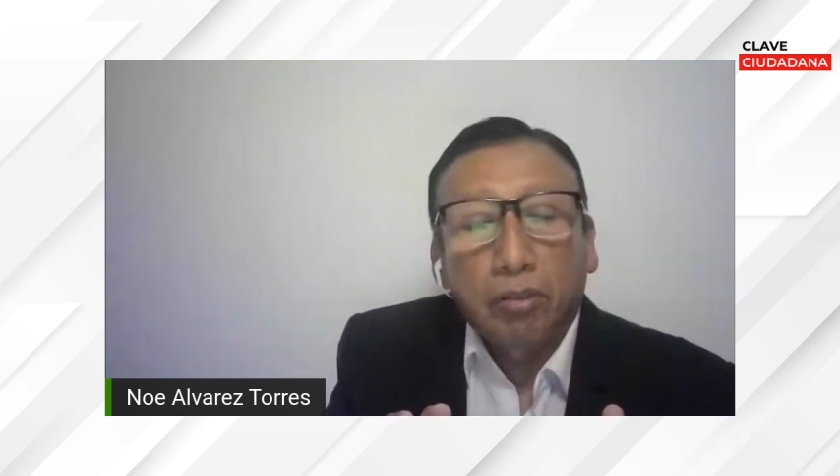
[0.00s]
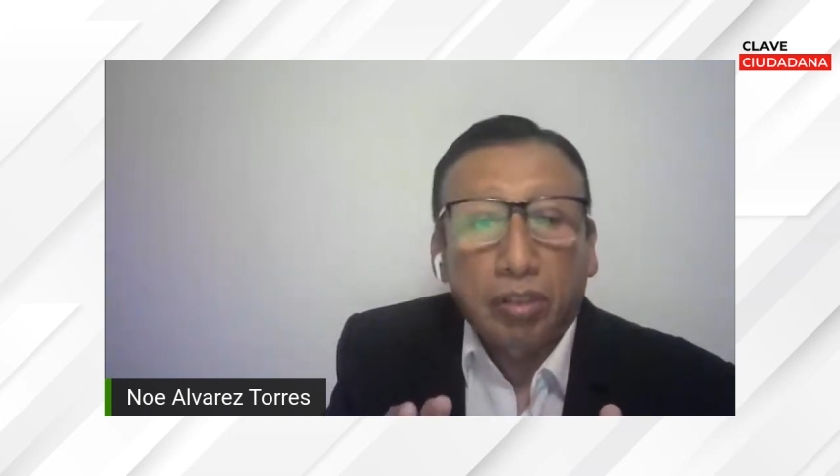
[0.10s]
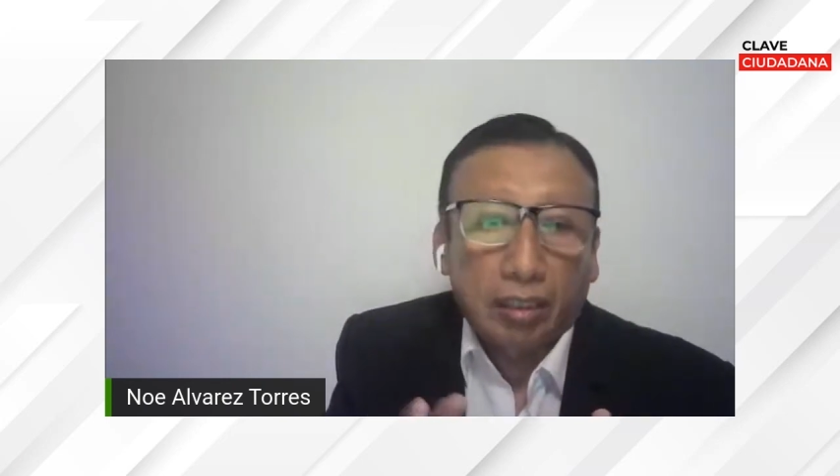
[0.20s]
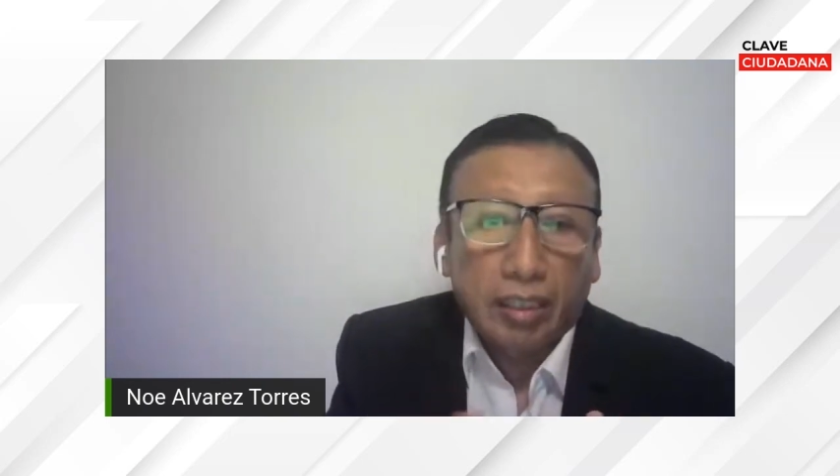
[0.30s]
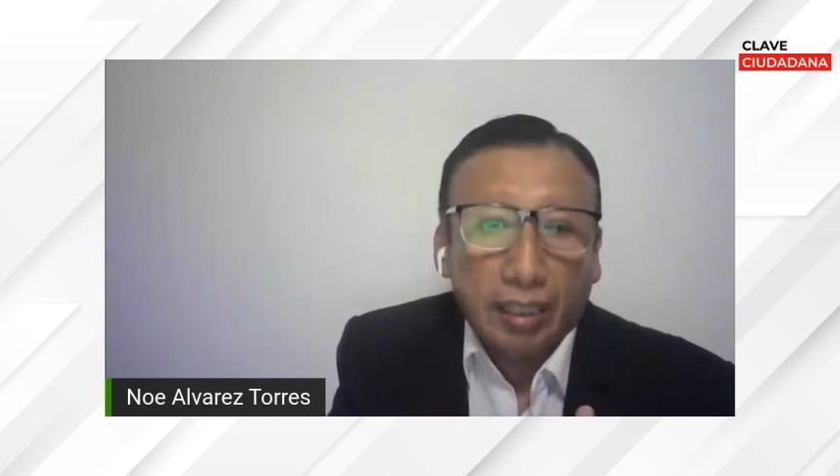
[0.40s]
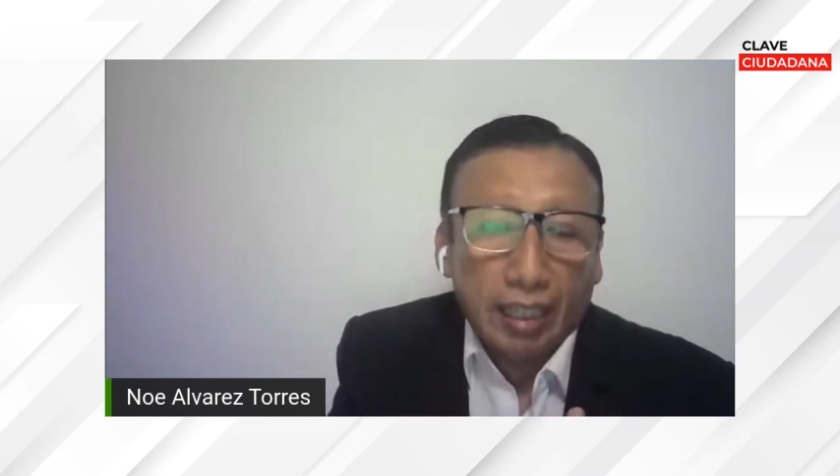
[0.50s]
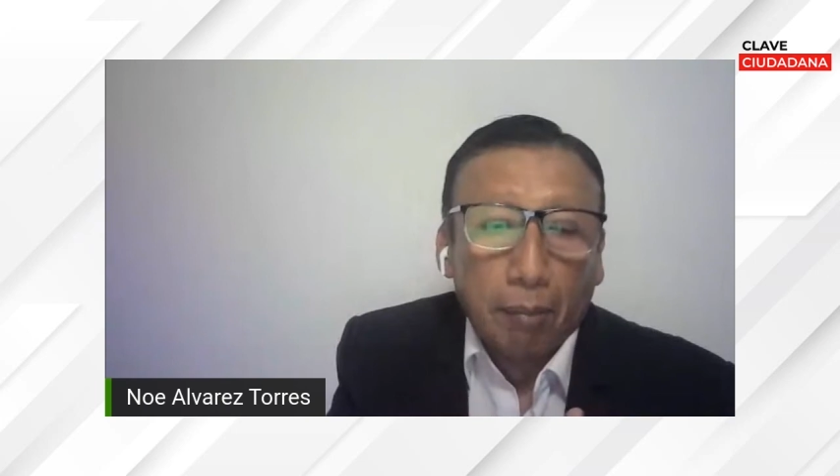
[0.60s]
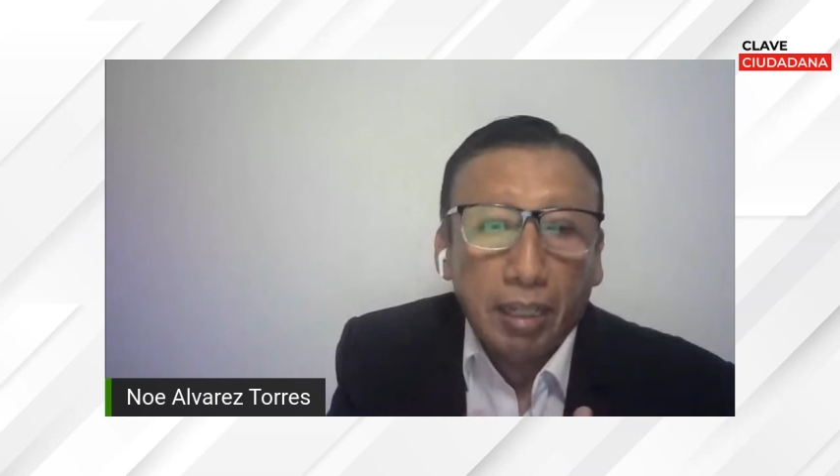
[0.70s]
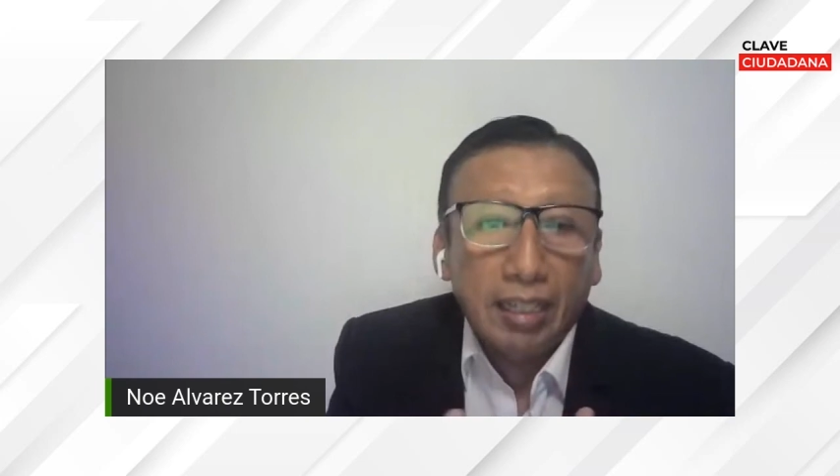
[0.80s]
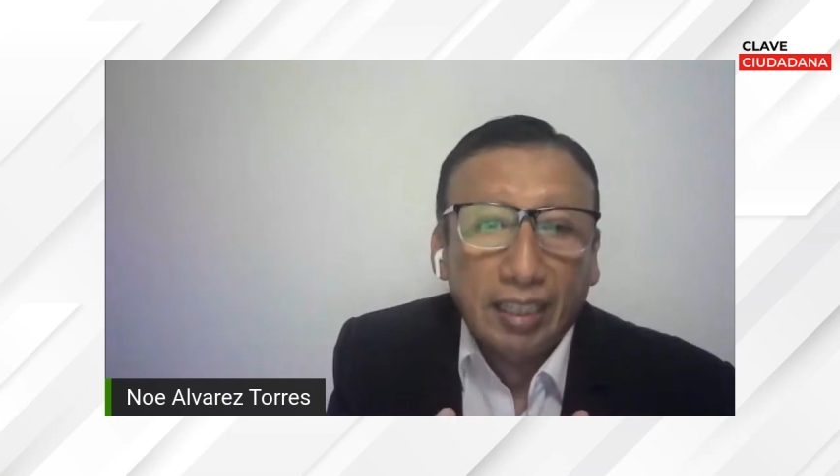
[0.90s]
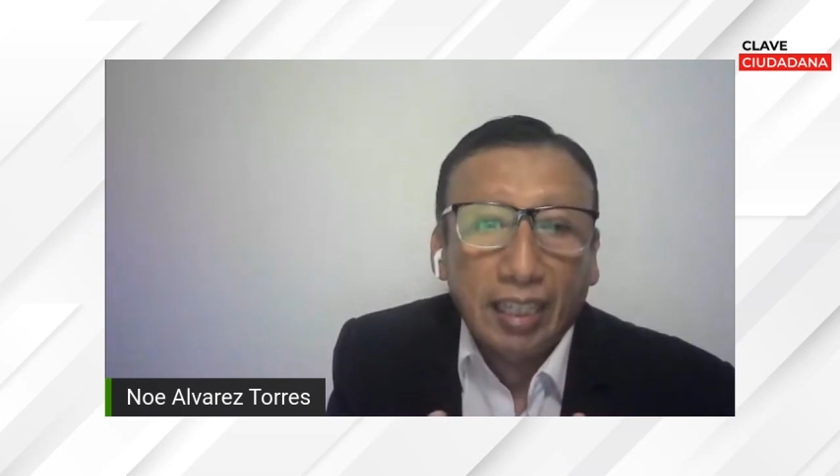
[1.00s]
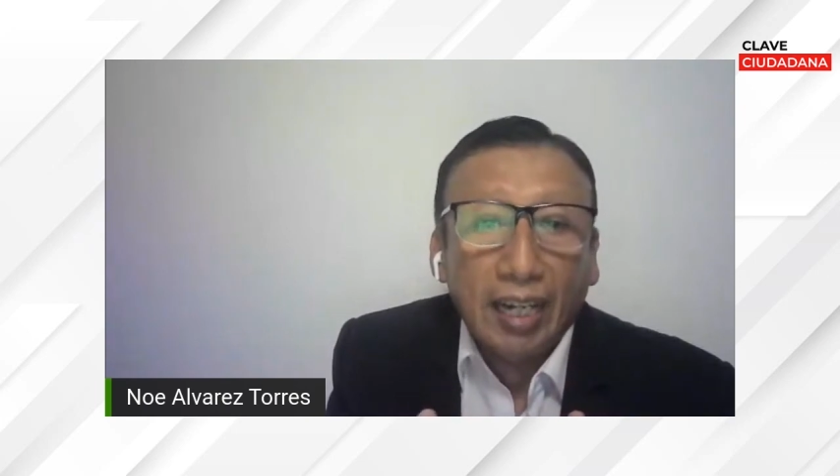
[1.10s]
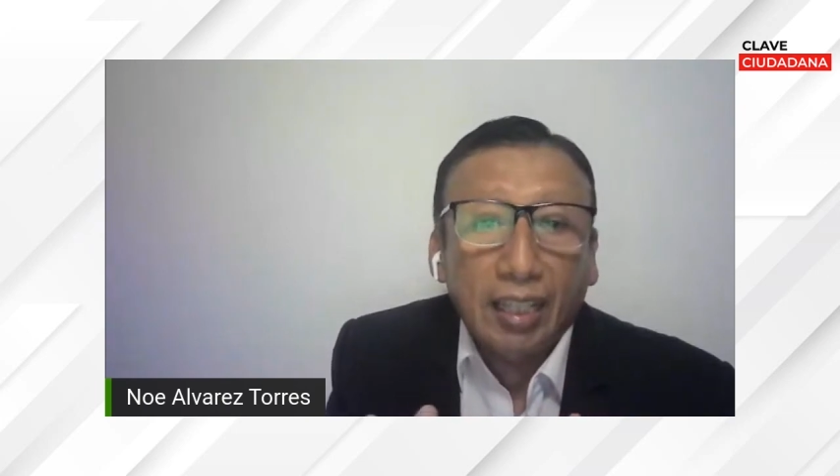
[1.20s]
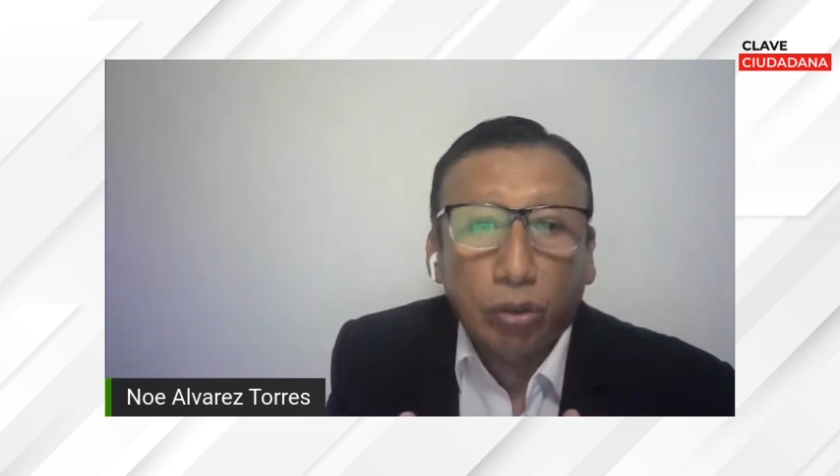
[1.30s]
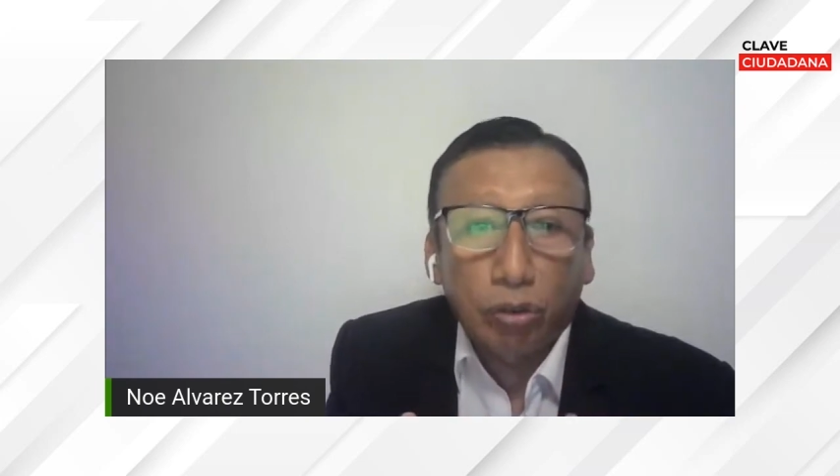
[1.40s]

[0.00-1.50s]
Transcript: si es que también se dan las